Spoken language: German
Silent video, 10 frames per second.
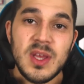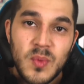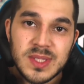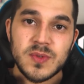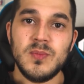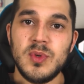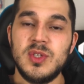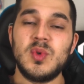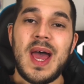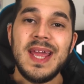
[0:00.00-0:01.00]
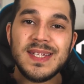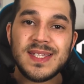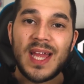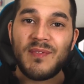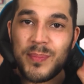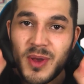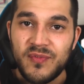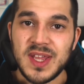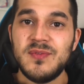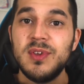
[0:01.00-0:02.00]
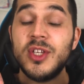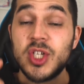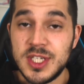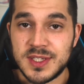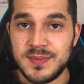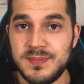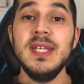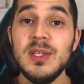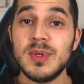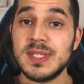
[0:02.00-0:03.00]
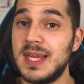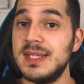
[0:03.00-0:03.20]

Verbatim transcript: Dieser Widescreen-Monitor eignet sich einfach perfekt für den Schnitt. Nicht nur, dass